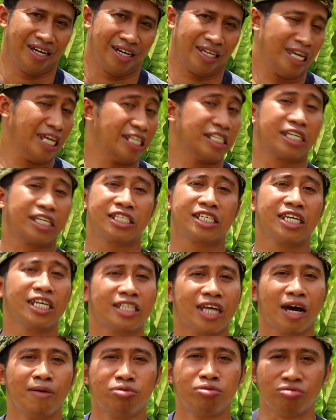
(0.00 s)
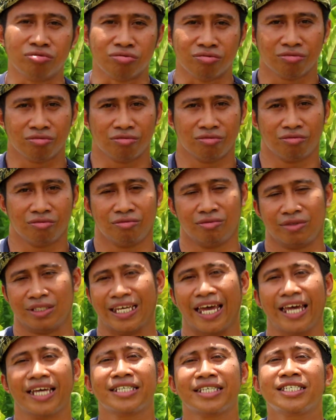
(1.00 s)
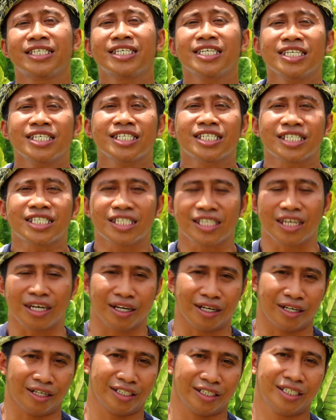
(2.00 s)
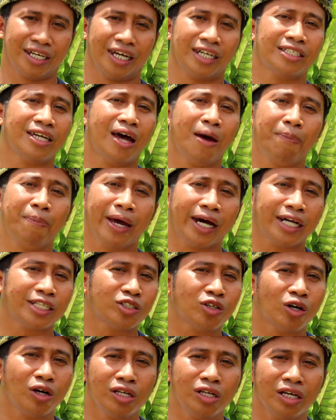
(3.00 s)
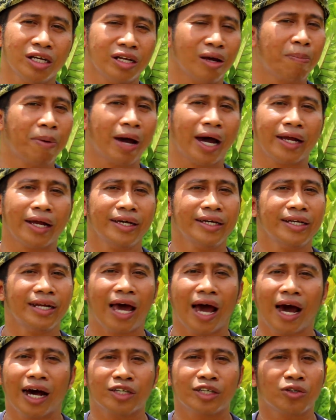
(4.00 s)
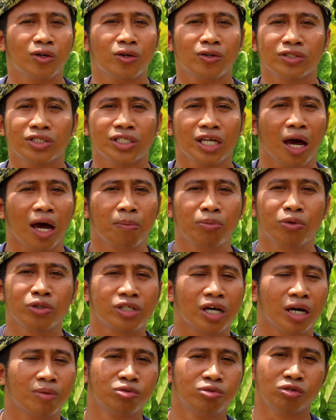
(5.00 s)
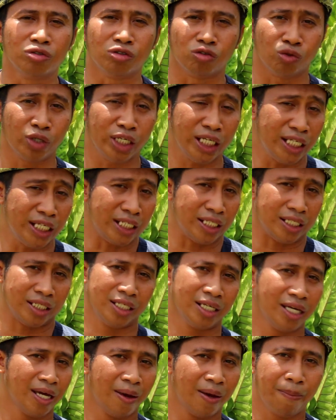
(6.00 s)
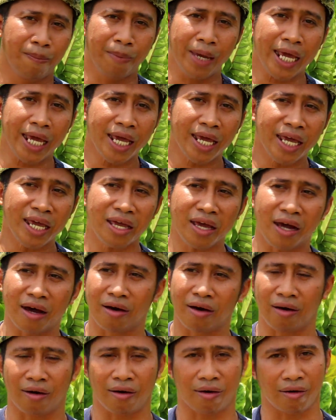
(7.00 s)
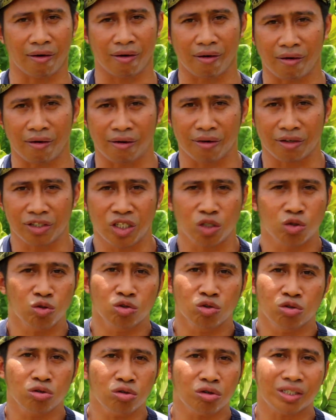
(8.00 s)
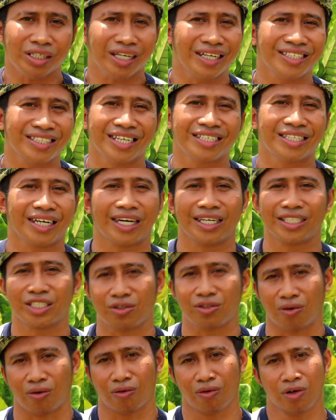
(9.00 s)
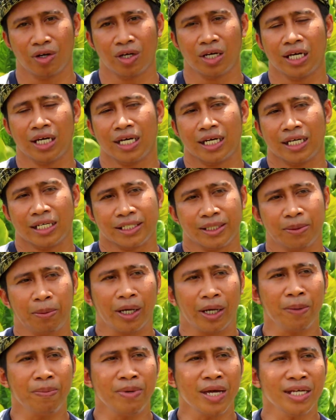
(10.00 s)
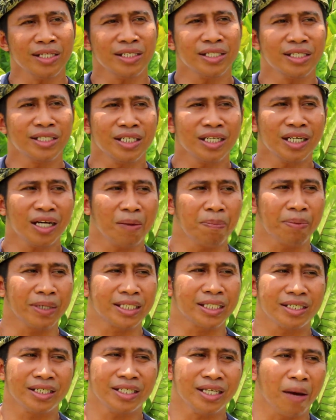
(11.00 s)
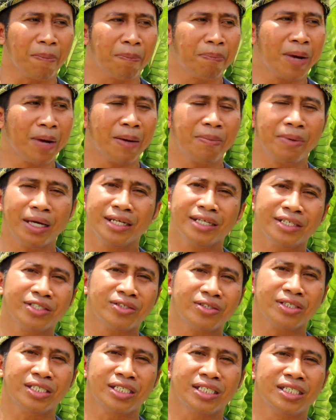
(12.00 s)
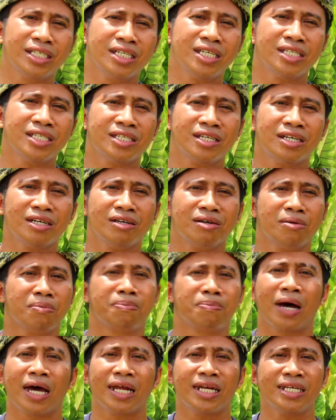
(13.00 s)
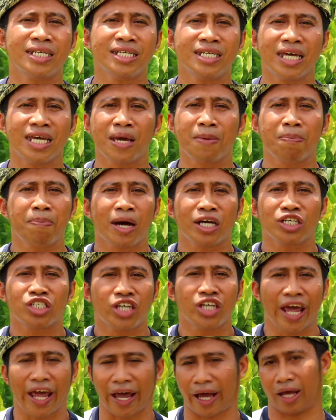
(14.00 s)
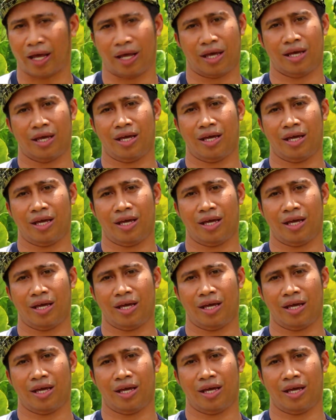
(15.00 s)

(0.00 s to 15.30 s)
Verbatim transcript: Qu'est-ce que c'est tabou Ça existe. Certaines personnes, de parler de la raison, c'est un peu tabou, oui. Mais euh, c'est toujours très intéressant. J'aimerais bien de dire, parce qu'il y a pas mal de gens qui disent Bali est pas cher ».